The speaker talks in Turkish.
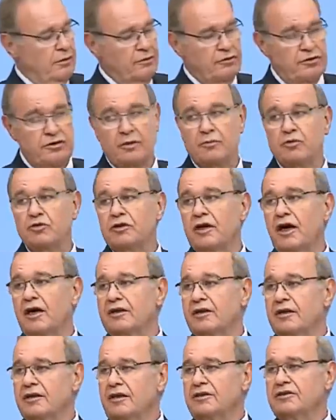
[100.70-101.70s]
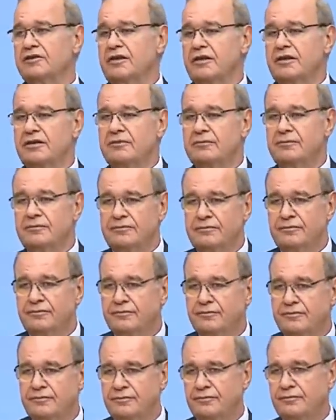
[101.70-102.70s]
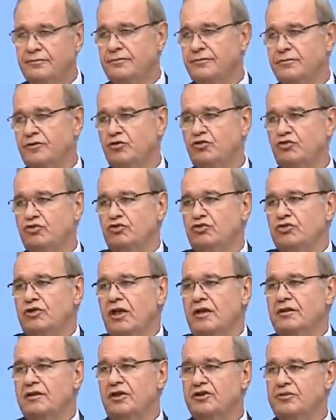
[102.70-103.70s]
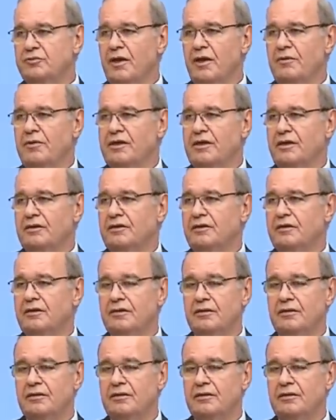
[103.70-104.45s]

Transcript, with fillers: İşte burada arkadaşlar. Şu kucaklaşmaya bakın.